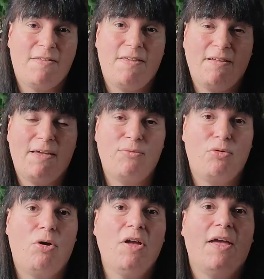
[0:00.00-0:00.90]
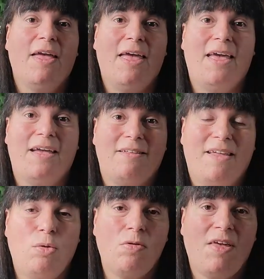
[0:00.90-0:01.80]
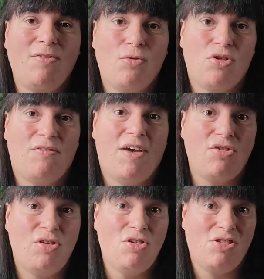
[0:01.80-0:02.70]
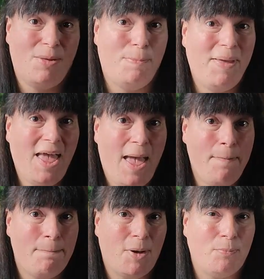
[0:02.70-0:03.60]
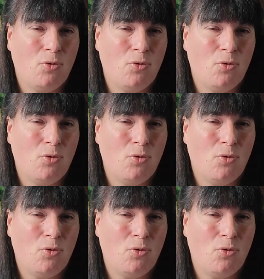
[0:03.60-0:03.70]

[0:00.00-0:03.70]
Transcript: dans certains vlogs des dosettes que j'avais achetées chez BM